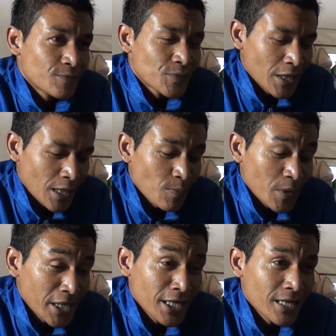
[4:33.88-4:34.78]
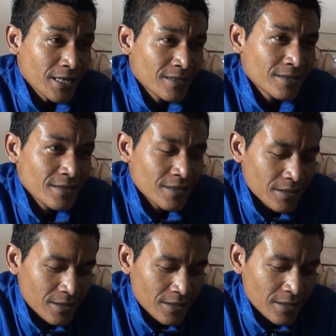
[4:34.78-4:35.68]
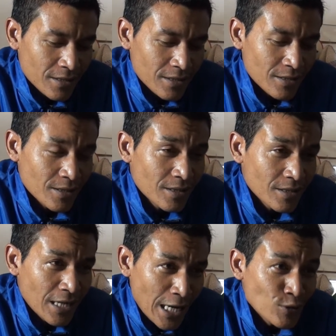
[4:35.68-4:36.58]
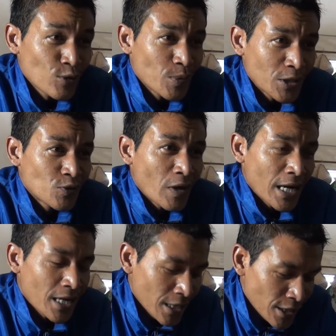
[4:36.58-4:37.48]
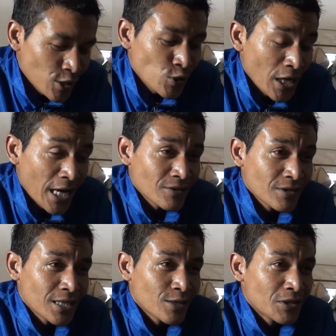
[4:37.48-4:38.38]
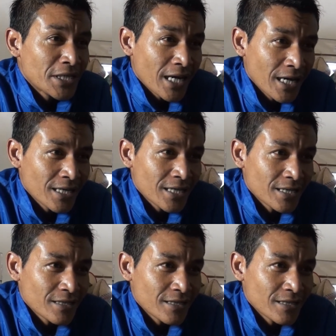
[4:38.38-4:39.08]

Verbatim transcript: saya kepingin uh, langsung berjualan dan terjun langsung ke dunia akik.